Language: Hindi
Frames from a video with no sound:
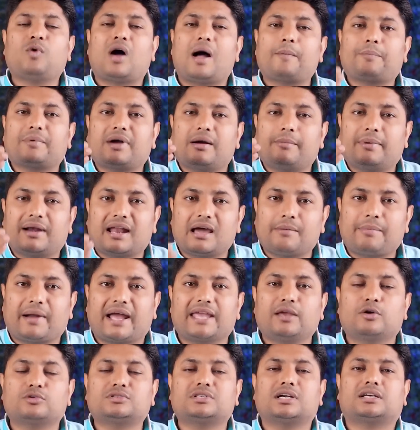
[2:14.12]
वो आपका बड़ा
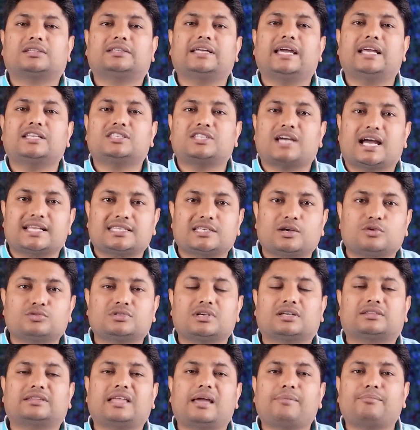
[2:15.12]
भाई हो सकता है चाचा
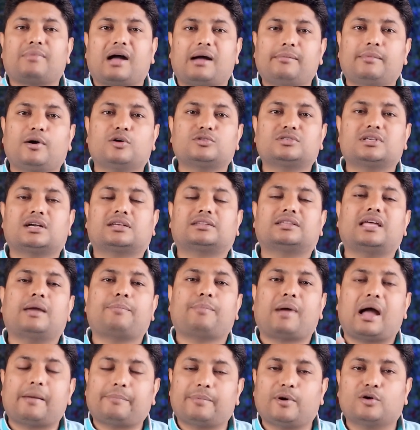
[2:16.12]
हो सकता है मामा हो
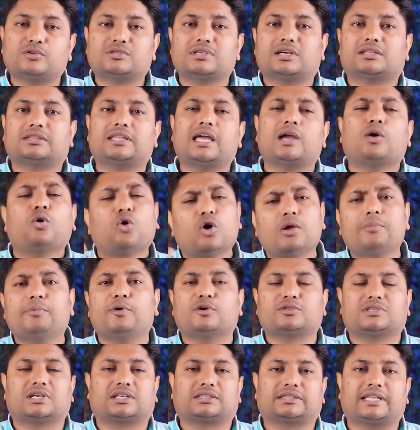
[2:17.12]
सकता है पापा हो सकता है कोई
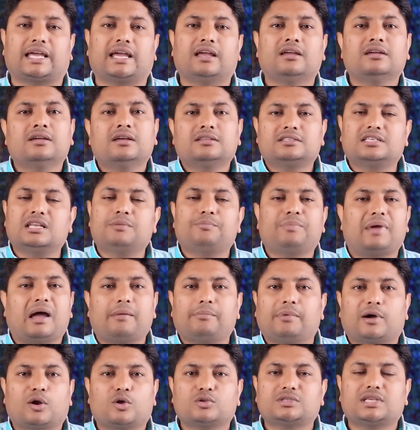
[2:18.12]
भी हो सकता है जिन पे
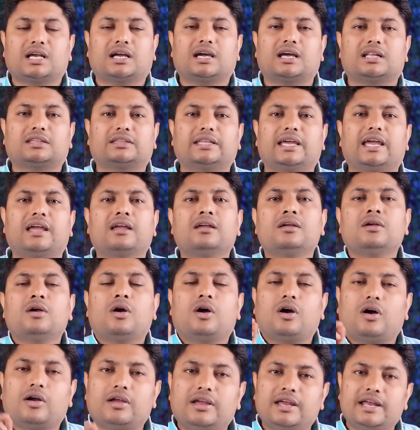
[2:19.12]
आप भरोसा करते हैं
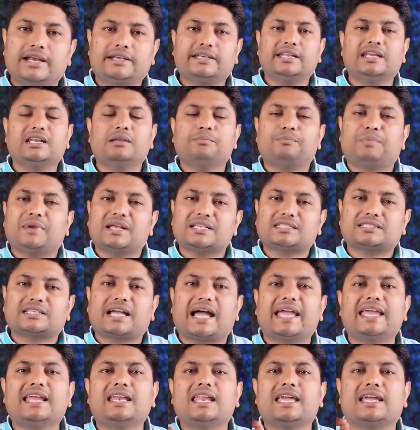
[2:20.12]
18 प्लस
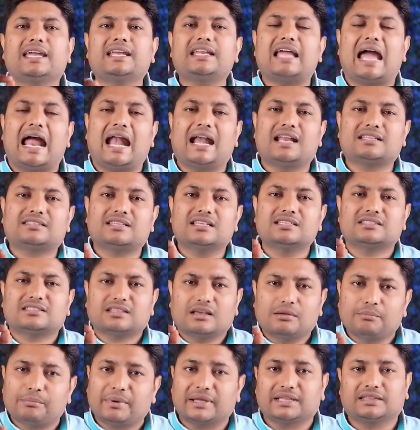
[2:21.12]
का ही लेकिन
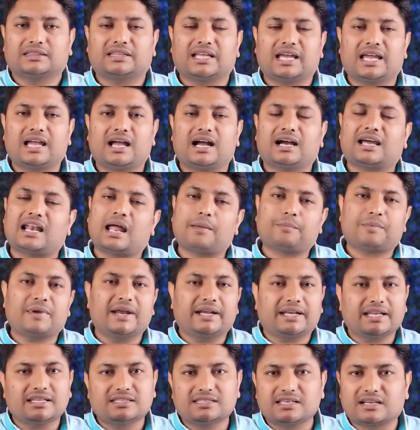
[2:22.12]
एडसेंस बनता है अगर
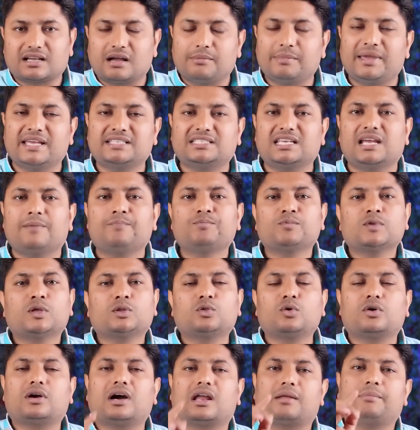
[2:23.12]
आपकी 18 से कम एज है
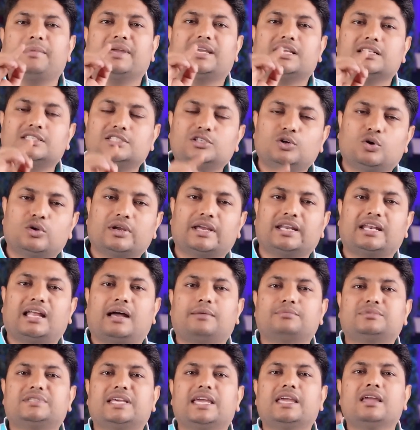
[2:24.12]
तो घर में किसी और के
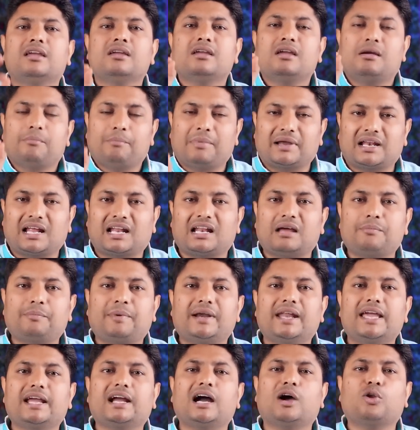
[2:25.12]
नाम से ही बनाना
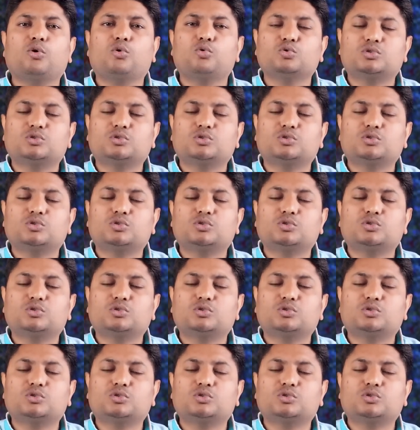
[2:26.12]
पड़ेगा और